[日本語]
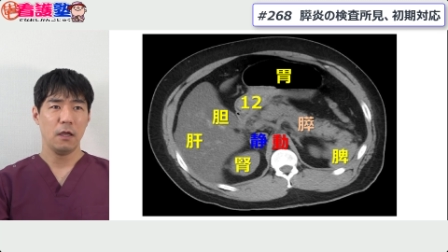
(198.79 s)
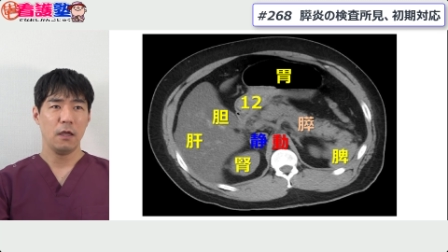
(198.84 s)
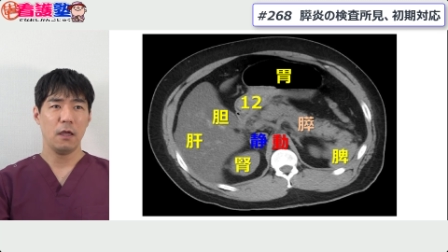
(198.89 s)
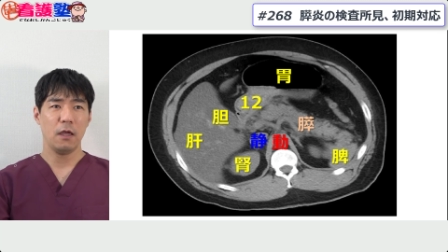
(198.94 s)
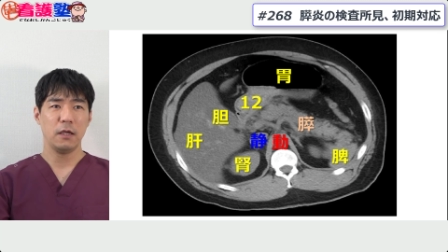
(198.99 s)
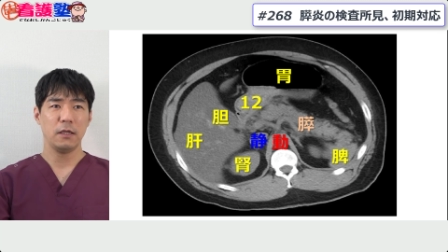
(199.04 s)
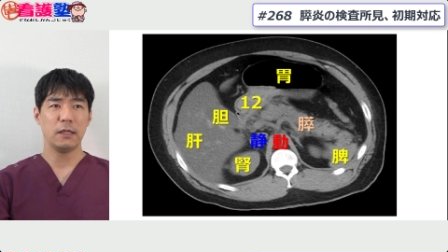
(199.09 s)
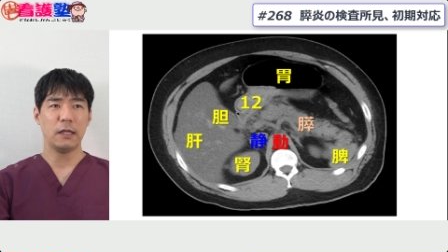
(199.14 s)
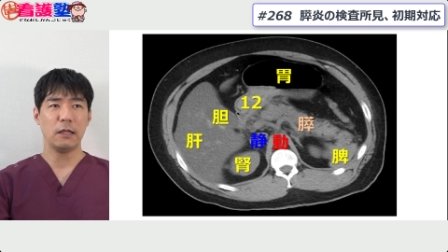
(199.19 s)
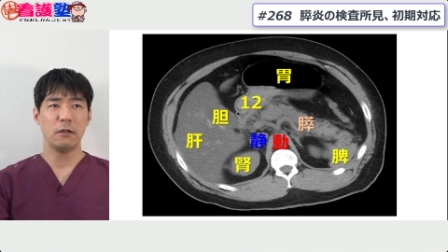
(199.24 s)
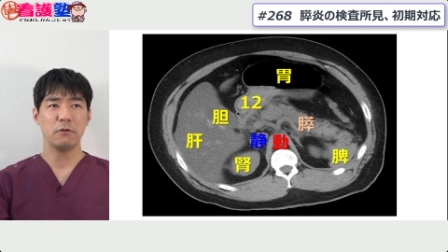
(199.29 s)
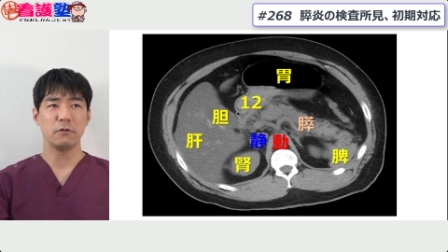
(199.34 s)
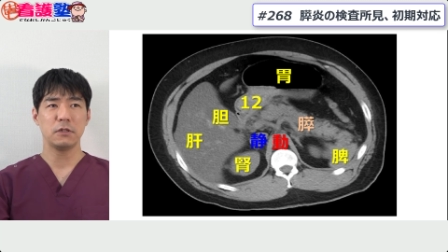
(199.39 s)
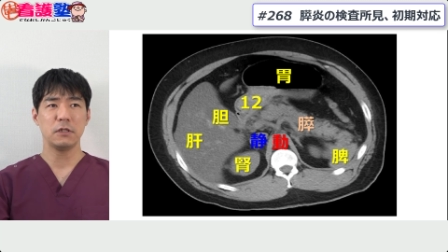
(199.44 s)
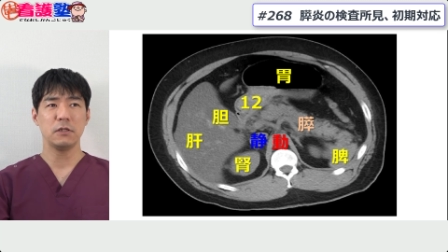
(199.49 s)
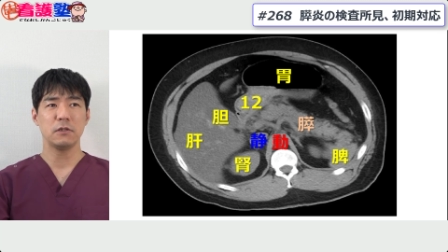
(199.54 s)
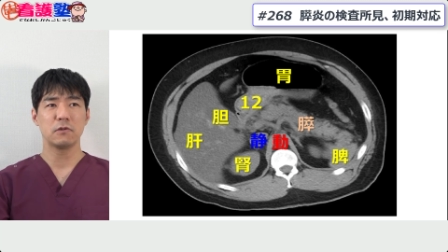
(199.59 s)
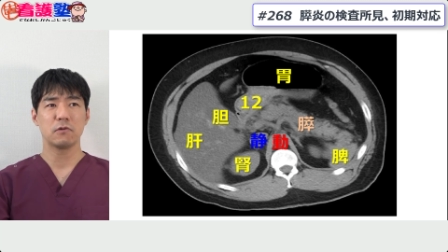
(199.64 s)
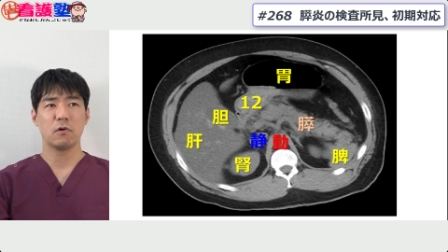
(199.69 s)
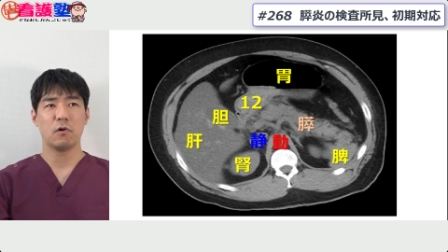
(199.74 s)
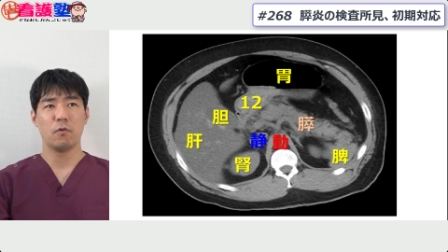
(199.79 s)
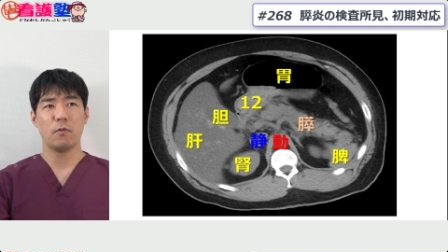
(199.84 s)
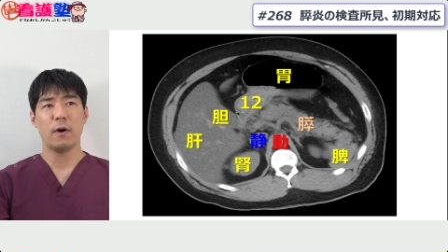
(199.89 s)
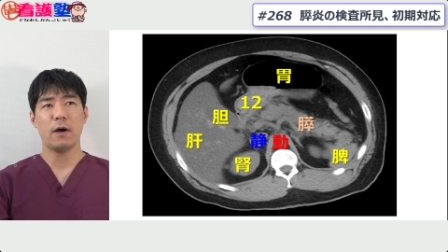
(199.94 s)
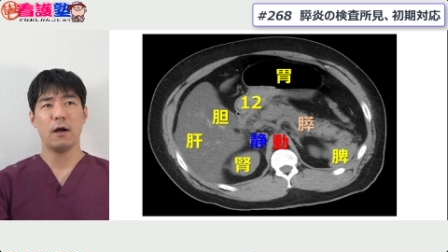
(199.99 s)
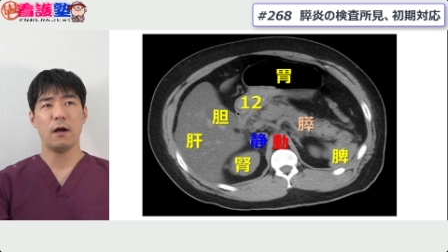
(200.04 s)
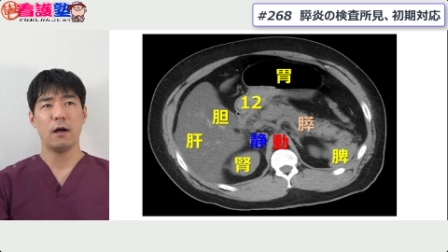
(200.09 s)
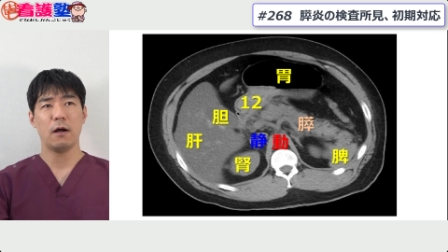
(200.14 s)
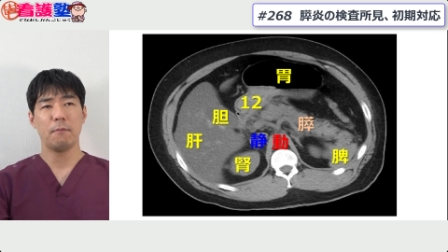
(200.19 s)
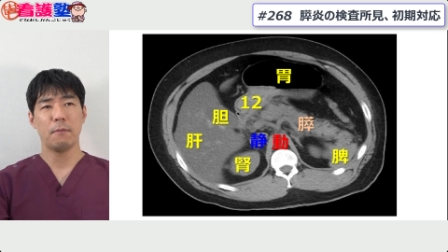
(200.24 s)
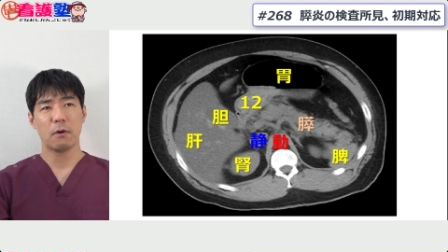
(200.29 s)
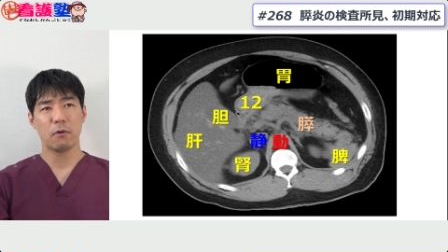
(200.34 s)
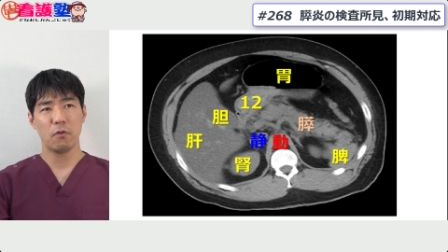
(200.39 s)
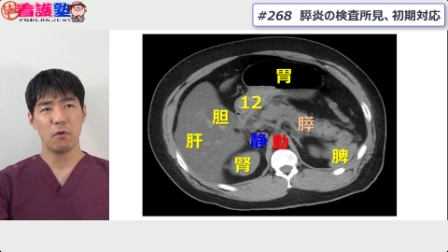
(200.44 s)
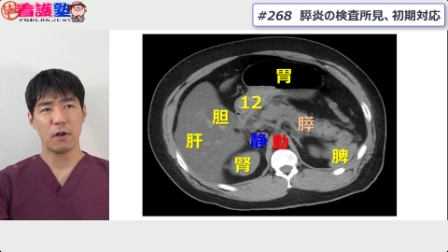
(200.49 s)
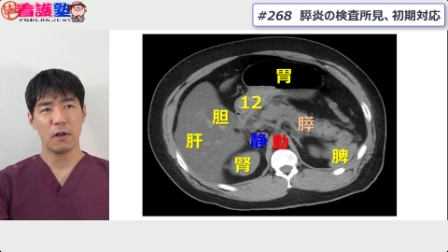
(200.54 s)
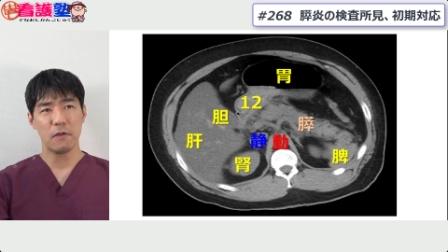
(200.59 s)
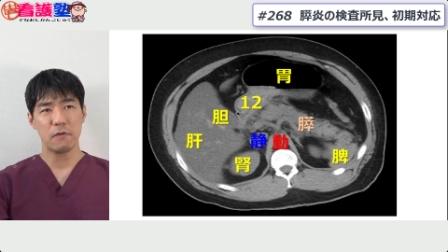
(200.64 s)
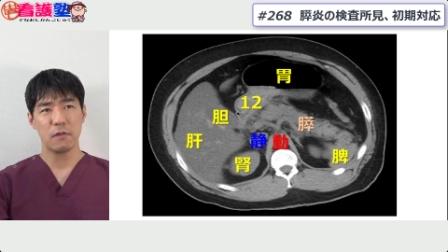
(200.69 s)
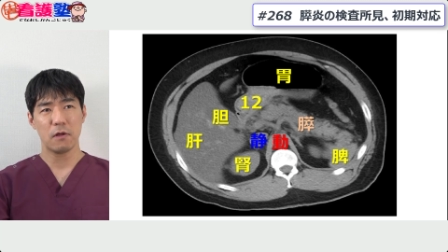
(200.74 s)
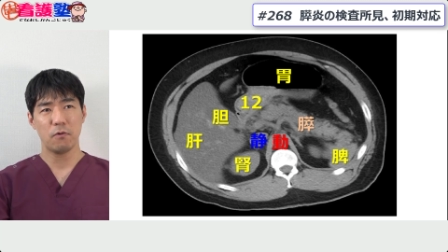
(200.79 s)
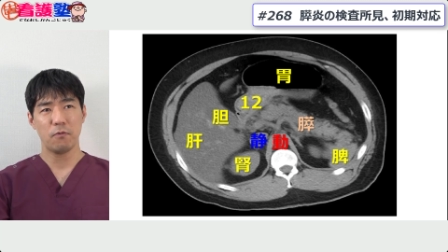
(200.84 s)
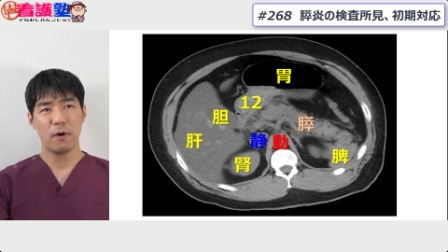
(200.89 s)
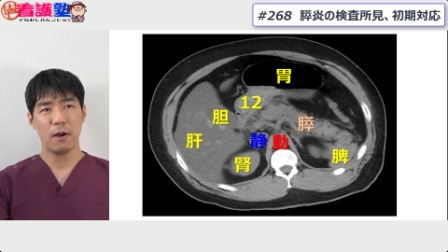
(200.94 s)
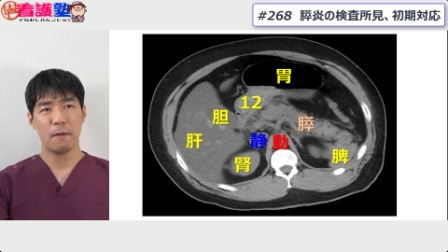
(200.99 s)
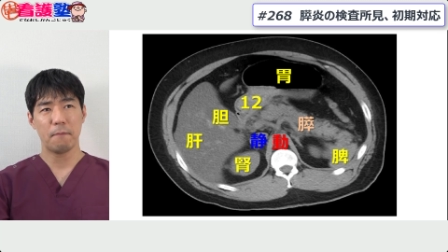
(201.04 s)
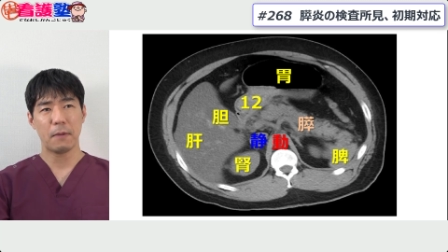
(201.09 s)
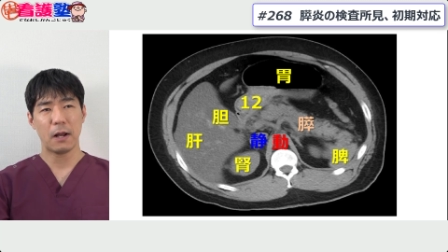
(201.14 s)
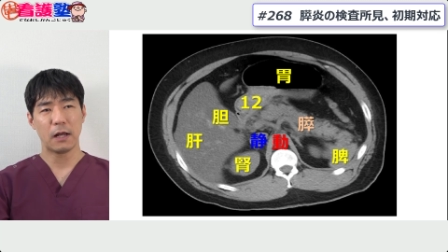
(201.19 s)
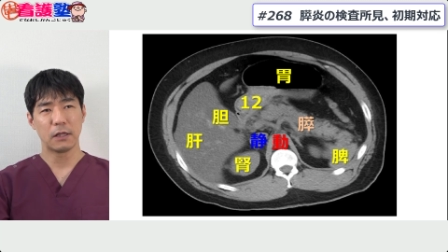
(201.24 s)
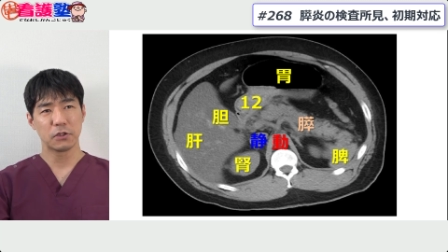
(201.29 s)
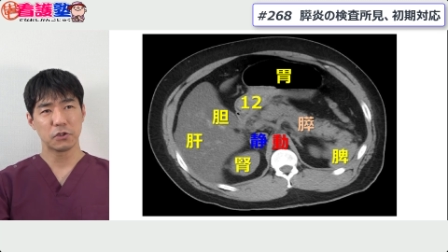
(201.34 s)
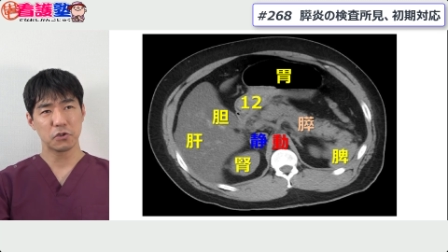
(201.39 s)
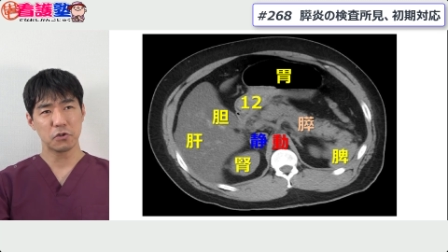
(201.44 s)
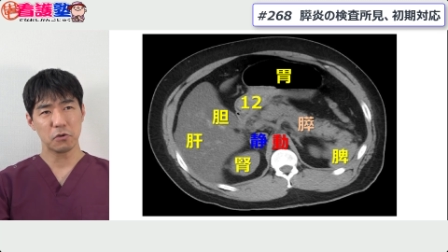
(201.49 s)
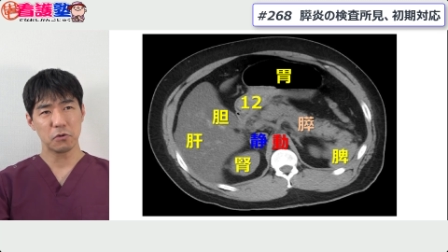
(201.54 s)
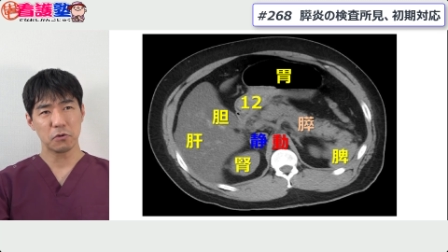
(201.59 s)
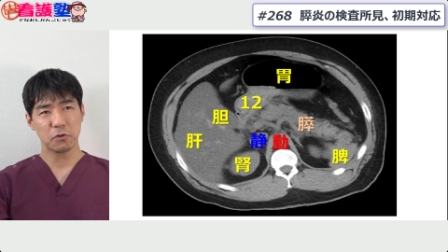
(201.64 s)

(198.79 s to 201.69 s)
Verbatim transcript: え左の腎臓は、まあ、この患者さんは、まあ、ちょっ